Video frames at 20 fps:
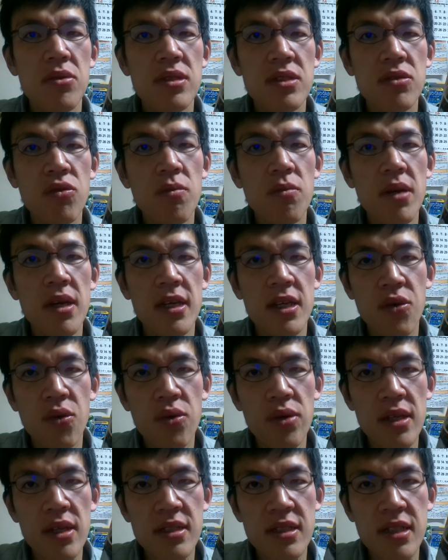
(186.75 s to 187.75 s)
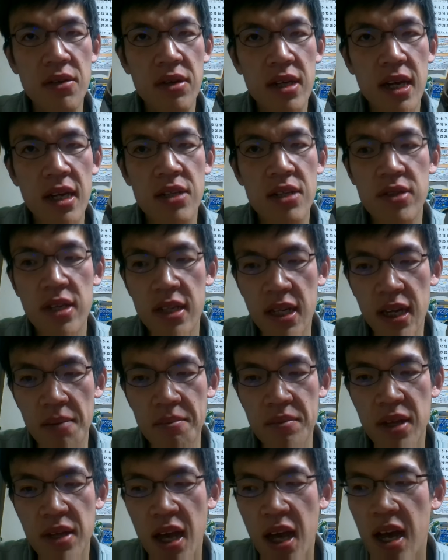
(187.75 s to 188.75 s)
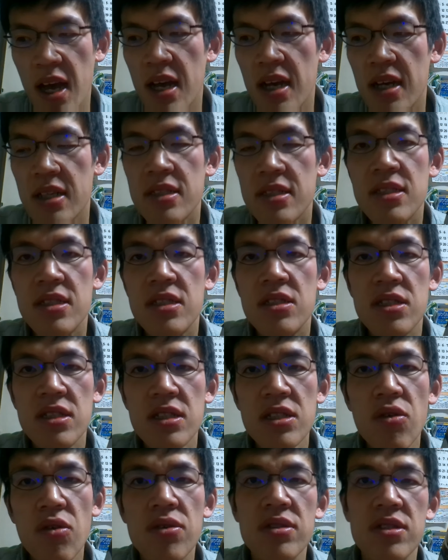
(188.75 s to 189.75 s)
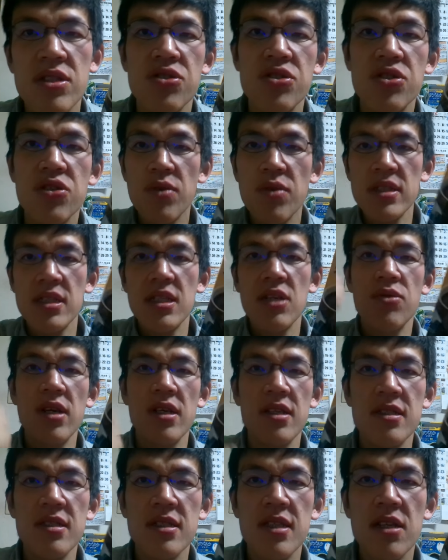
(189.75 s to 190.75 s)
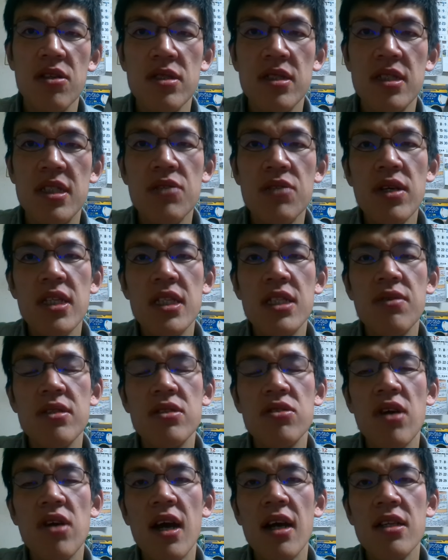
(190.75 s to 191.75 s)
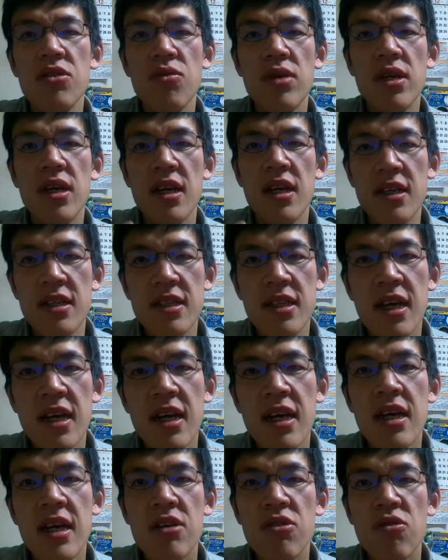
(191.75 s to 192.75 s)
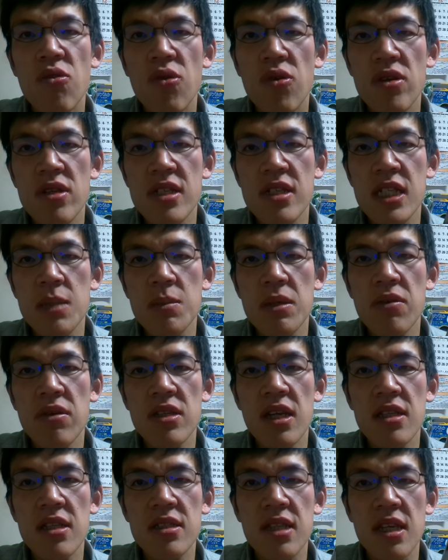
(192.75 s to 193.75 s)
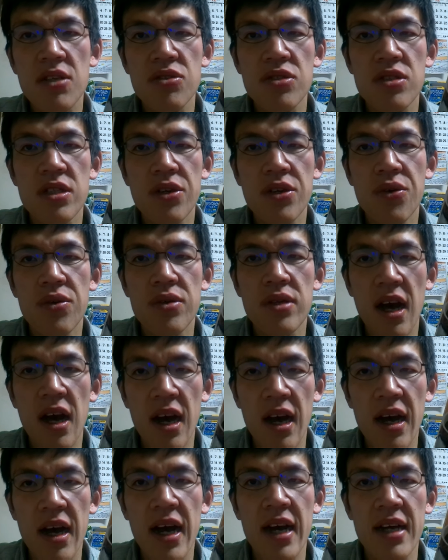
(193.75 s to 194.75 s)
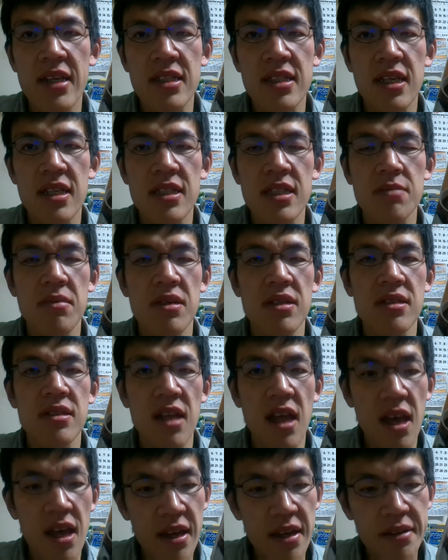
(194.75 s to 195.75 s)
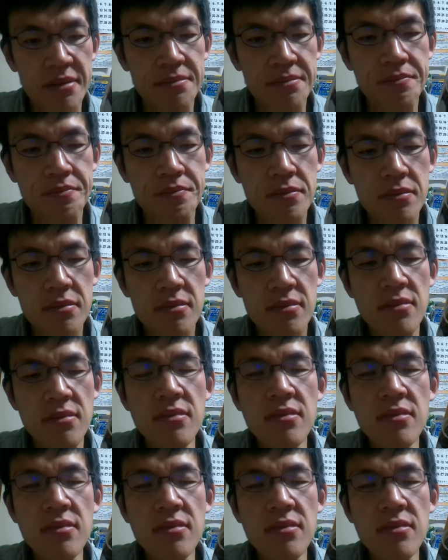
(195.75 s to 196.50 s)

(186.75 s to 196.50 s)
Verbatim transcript: 酸味もそこまで強烈ではないんだ。強く主張はしてこないんですけど、じわじわと後から心に染み渡ってくるような味がしますね。